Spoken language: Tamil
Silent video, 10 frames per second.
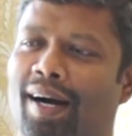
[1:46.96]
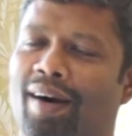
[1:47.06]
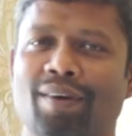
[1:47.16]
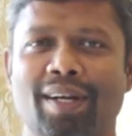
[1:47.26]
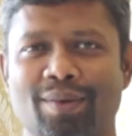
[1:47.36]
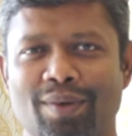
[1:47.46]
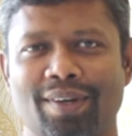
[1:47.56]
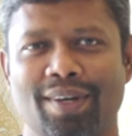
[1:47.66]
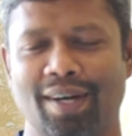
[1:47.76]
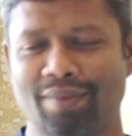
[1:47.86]
அவங்கள ஒரு
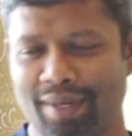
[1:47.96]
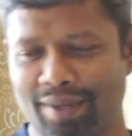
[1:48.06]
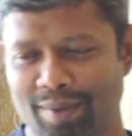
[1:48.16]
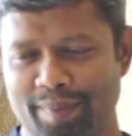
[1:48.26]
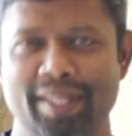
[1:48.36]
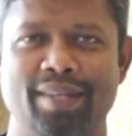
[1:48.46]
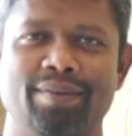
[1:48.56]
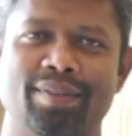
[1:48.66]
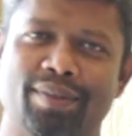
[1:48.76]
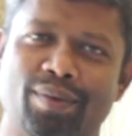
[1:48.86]
அவங்கள ஒரு
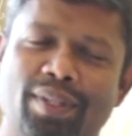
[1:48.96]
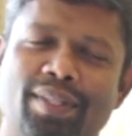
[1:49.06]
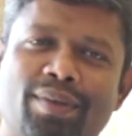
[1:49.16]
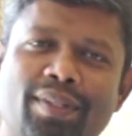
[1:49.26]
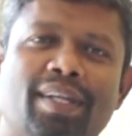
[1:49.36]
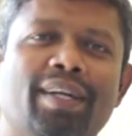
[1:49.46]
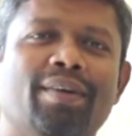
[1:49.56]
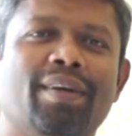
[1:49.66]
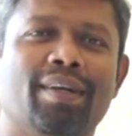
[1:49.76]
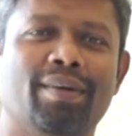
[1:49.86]
மதிக்கணும் ஒருத்தர் ஒருத்தர் ரெண்டு
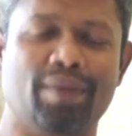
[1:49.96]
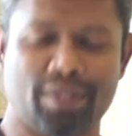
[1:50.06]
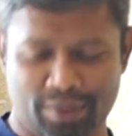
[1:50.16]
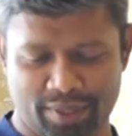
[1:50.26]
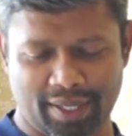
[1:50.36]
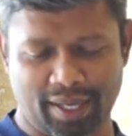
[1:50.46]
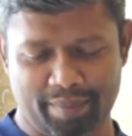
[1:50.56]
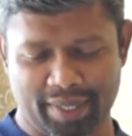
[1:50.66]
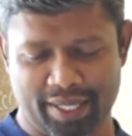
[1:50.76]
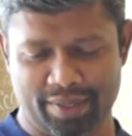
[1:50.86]
பேரும் ஒருத்தர் ஒருத்தர் நல்லா
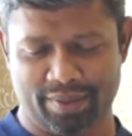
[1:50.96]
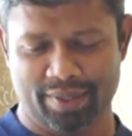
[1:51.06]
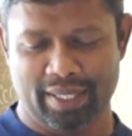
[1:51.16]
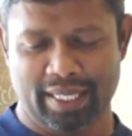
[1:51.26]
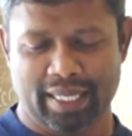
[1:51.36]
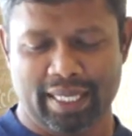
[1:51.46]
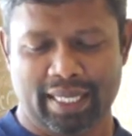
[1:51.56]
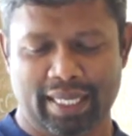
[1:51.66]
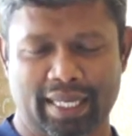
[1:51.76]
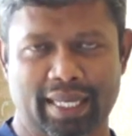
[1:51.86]
மதிக்கணும்
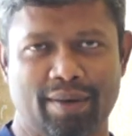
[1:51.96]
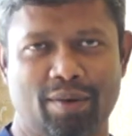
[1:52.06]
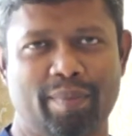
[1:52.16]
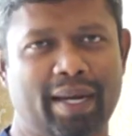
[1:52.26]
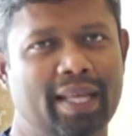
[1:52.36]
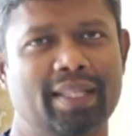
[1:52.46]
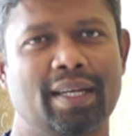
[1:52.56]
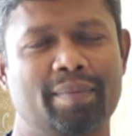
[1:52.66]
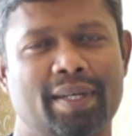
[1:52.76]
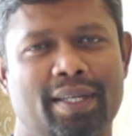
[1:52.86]
ஒரு மரியாதை
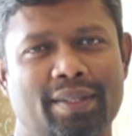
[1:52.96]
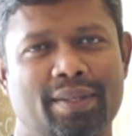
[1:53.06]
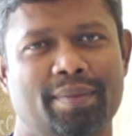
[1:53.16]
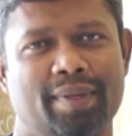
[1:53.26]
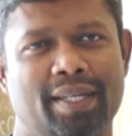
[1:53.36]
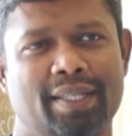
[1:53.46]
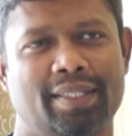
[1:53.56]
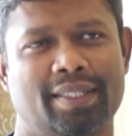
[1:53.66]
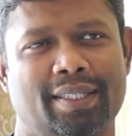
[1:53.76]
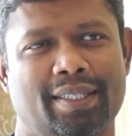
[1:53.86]
இல்லாமல் நடத்துக்கிட்டோம் அப்படின்னா
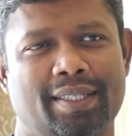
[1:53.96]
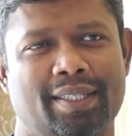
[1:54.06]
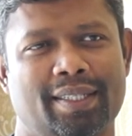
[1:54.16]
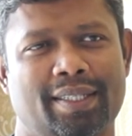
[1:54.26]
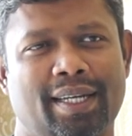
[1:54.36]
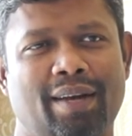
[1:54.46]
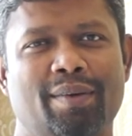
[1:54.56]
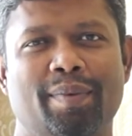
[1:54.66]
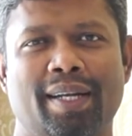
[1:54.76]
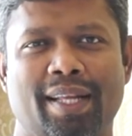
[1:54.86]
நாலு
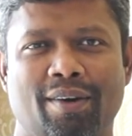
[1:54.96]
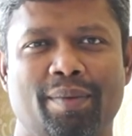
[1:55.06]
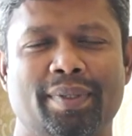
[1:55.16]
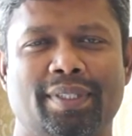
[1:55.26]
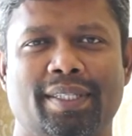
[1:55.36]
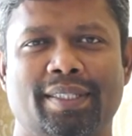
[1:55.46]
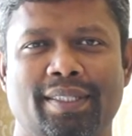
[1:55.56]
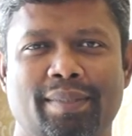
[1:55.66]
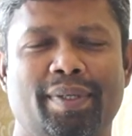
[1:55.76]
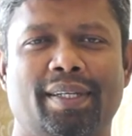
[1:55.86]
மணி நேரம் கேவலம் பேசுகிறது
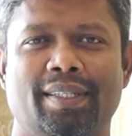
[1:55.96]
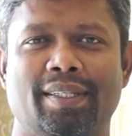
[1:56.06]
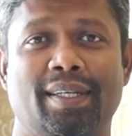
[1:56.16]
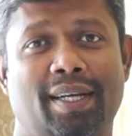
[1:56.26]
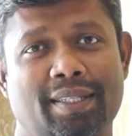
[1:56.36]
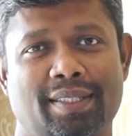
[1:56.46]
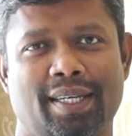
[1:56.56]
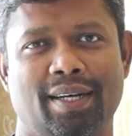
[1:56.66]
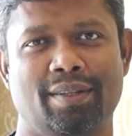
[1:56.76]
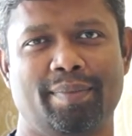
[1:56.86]
இது பண்ணுறதுன்னா அது
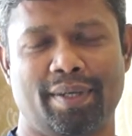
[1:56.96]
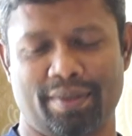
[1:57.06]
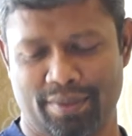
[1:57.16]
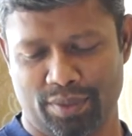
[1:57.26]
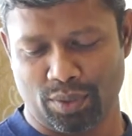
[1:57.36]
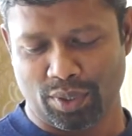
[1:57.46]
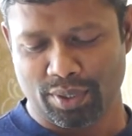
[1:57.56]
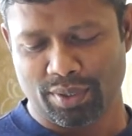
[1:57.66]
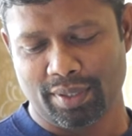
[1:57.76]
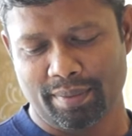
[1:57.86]
சிக்கல் வந்து மாட்டோம் ஸோ
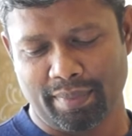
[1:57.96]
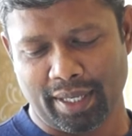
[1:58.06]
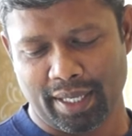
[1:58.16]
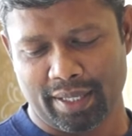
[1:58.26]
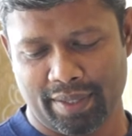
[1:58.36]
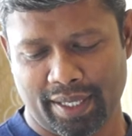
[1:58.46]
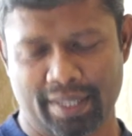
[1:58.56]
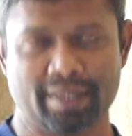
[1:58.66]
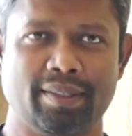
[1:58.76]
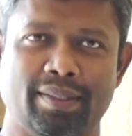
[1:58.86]
ஒருத்தர் ஒருத்தர் மரியாதை
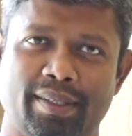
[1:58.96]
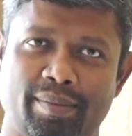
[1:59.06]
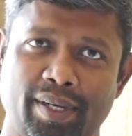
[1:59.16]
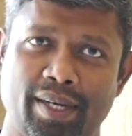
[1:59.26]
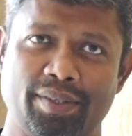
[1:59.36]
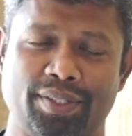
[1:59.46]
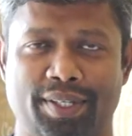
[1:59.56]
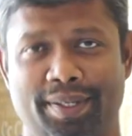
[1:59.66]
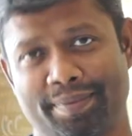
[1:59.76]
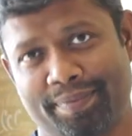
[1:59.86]
வைக்கிறது ரொம்ப நல்ல
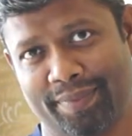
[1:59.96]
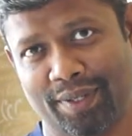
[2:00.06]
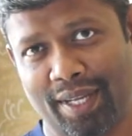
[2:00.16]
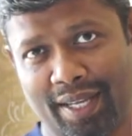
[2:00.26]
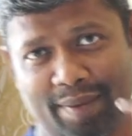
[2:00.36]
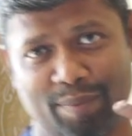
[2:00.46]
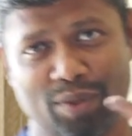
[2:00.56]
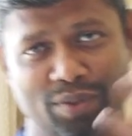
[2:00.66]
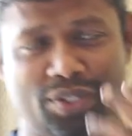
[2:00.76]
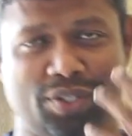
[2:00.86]
விஷயங்கள் ஓகே
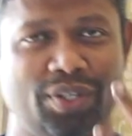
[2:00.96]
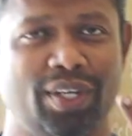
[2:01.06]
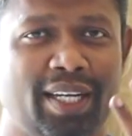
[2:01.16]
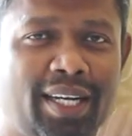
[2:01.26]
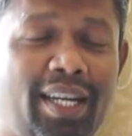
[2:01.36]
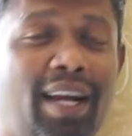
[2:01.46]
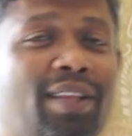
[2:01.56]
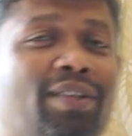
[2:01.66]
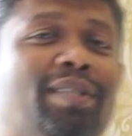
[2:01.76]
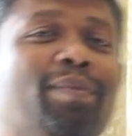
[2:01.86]
மூணு விஷயம்
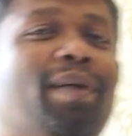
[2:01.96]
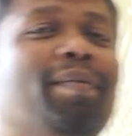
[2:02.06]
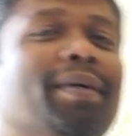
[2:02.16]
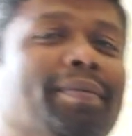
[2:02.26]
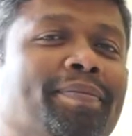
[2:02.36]
நல்லது விஷயம் போலாமா